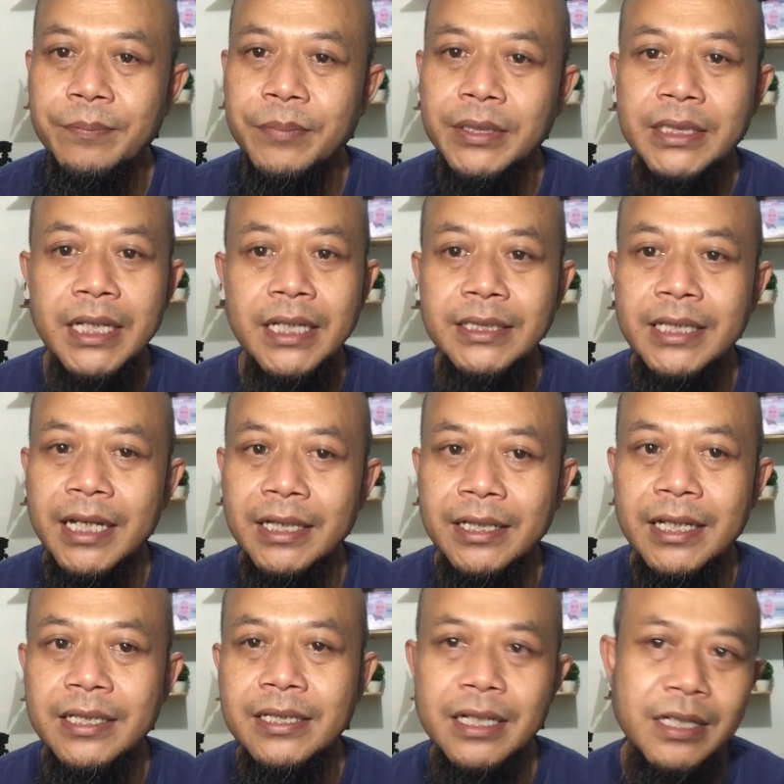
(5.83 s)
bisa
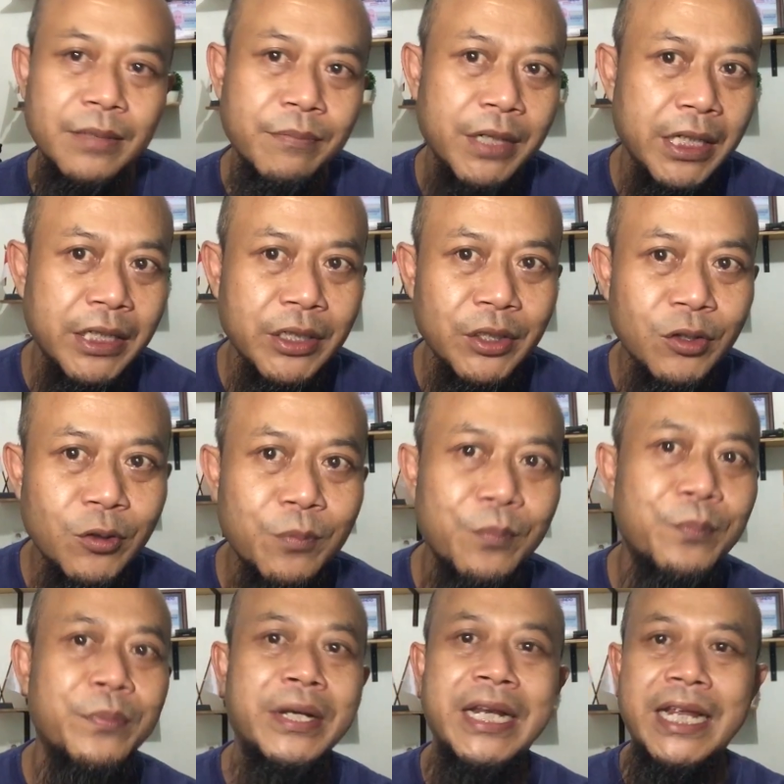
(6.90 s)
nyata jadi medium
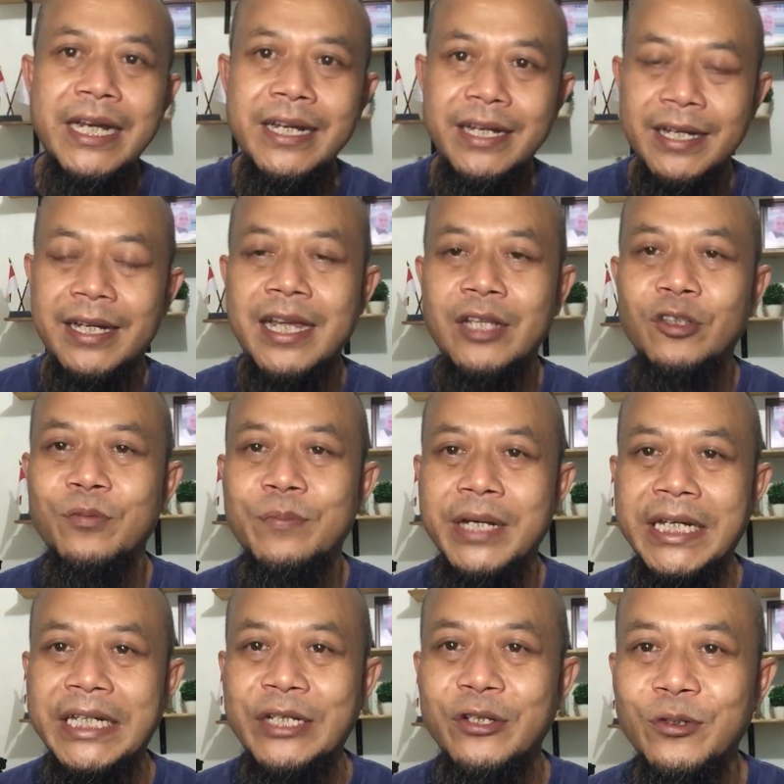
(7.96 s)
branding atau
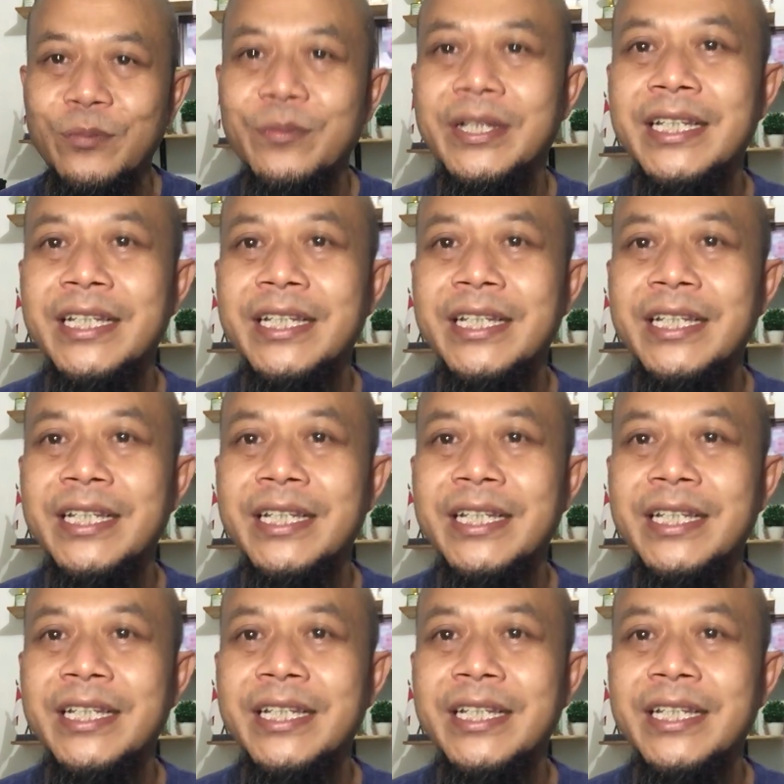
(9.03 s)
medium